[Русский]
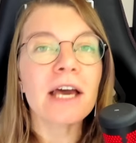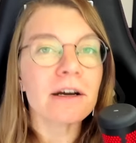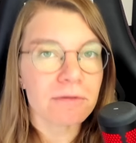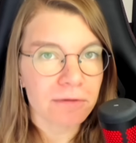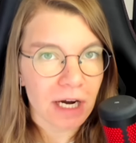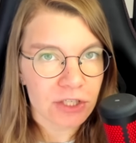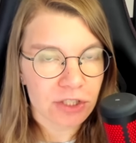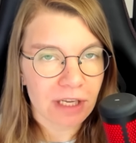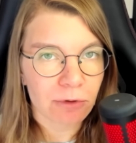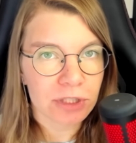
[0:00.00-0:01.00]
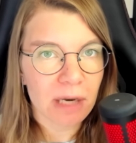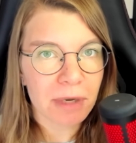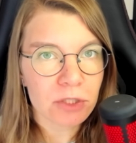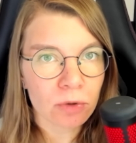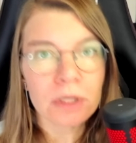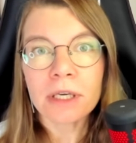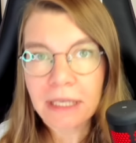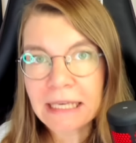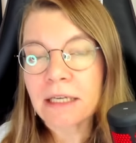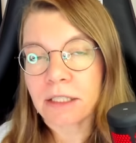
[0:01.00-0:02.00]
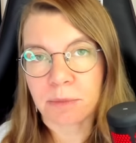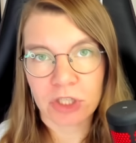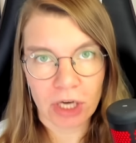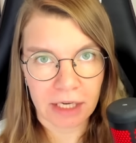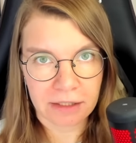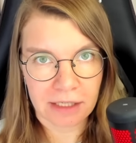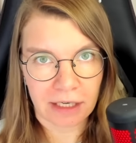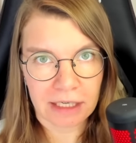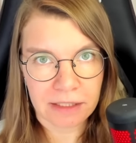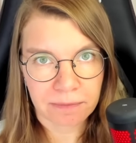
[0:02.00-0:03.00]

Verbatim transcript: ваш ценовой диапазон и размещаете заказ.